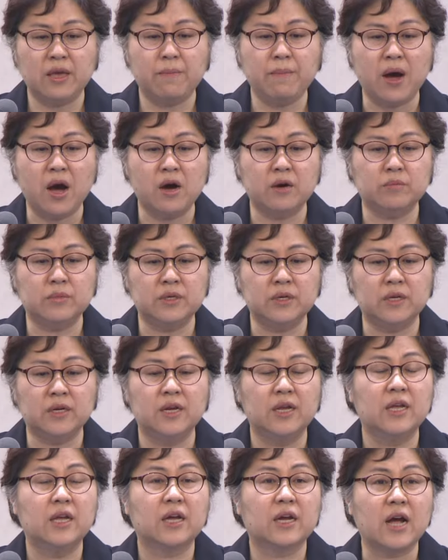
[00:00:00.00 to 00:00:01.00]
마음을
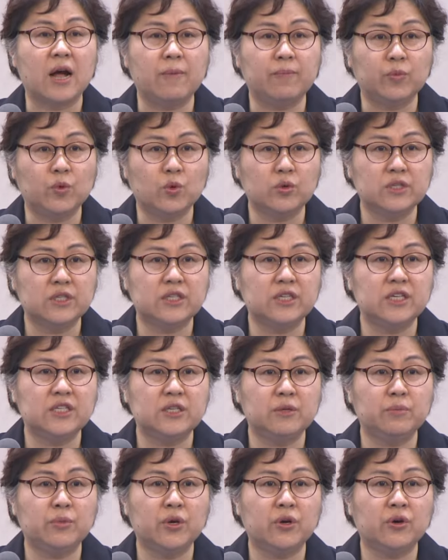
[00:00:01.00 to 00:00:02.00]

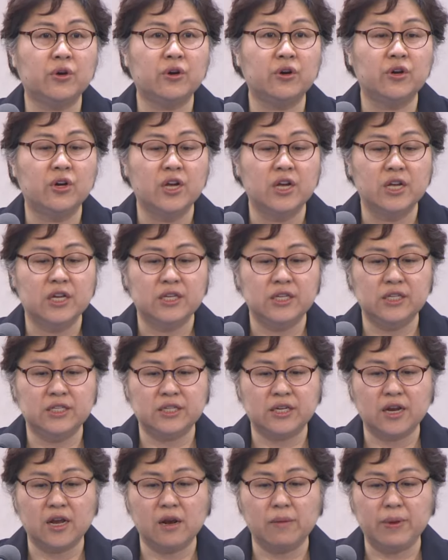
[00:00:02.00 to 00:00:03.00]
감동시키시며
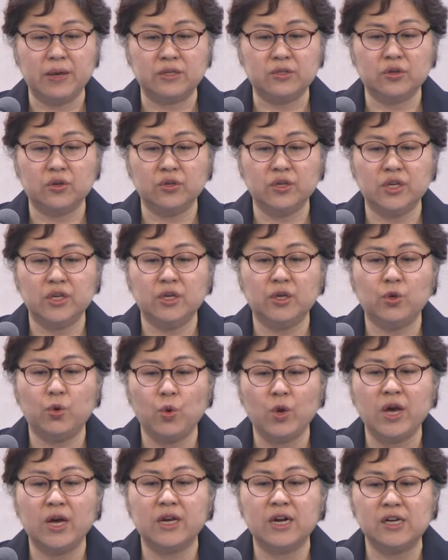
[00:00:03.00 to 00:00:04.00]
이스라엘 백성이
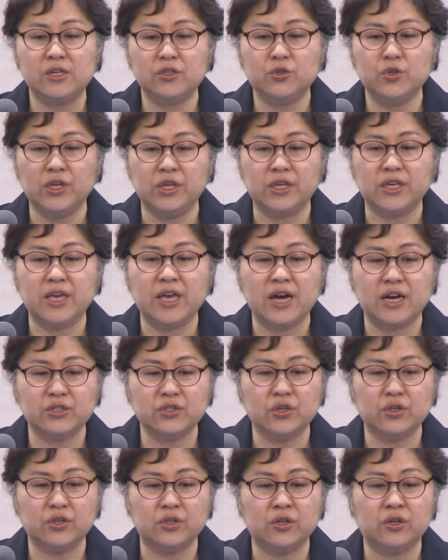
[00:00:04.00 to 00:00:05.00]
귀환할 수 있게
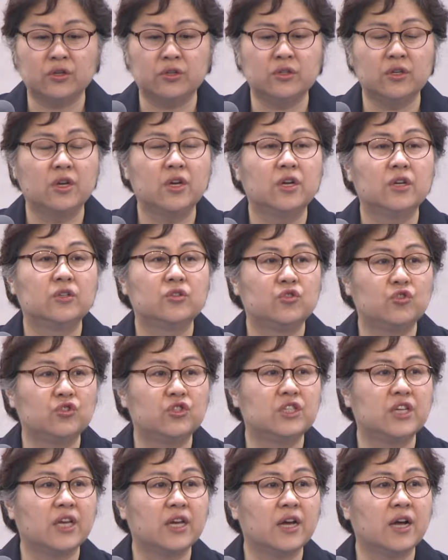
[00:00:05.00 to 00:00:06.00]
하셨던
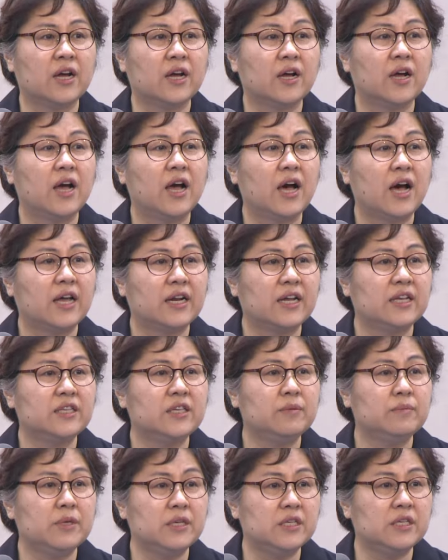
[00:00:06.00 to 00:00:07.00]
주체가
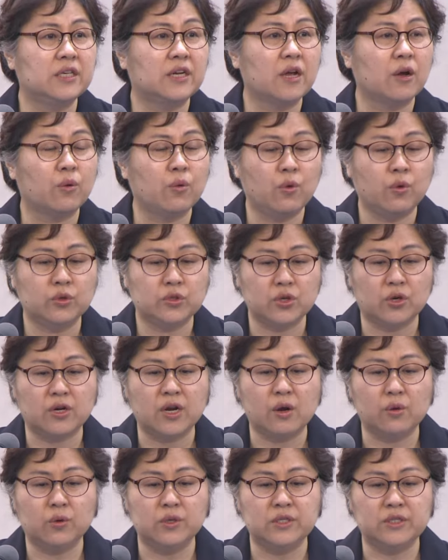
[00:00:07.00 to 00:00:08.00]
하나님이시라고
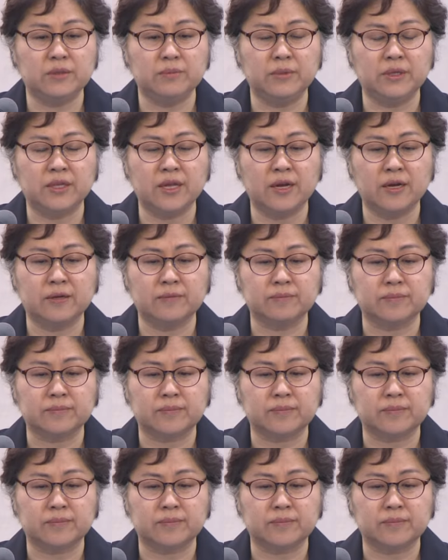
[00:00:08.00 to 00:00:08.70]
전하고 있습니다.